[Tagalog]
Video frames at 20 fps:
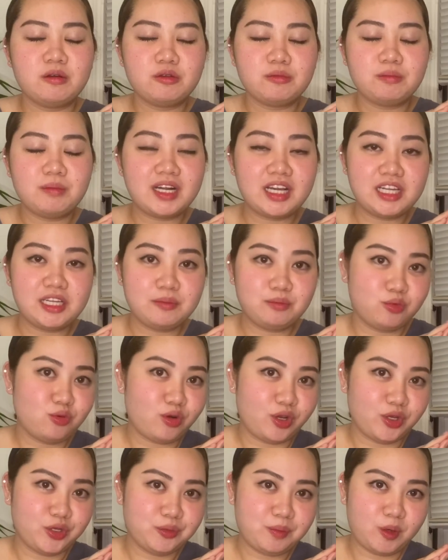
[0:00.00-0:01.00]
magaling po
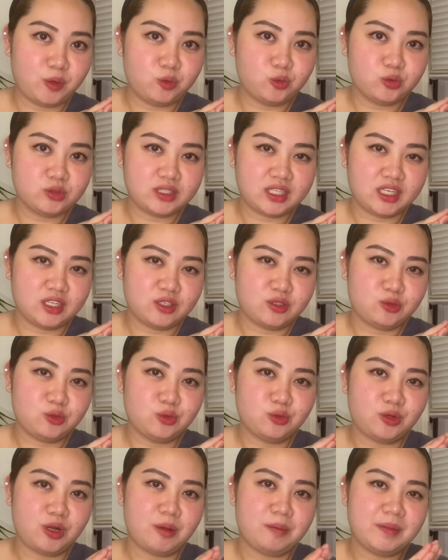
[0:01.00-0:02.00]
kayong mangutang.
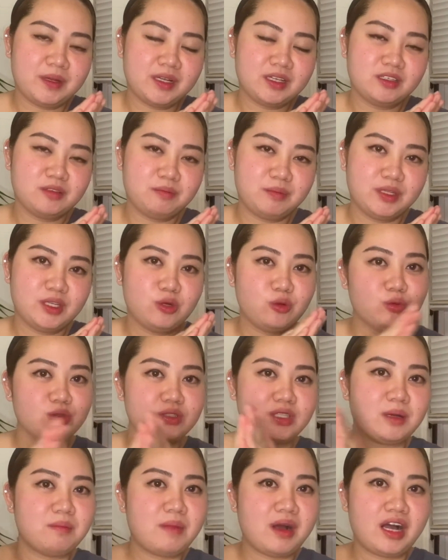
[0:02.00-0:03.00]
Kung kapag
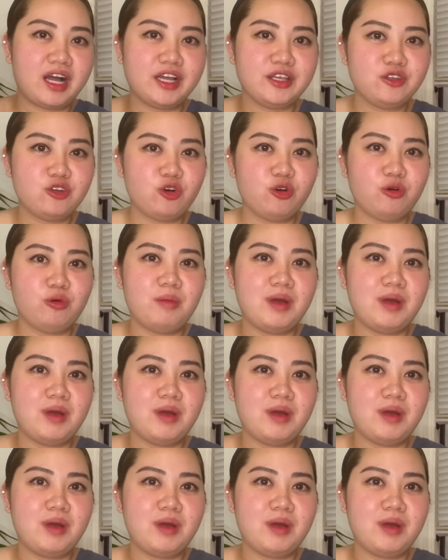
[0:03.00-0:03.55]
pinautang ba kayo,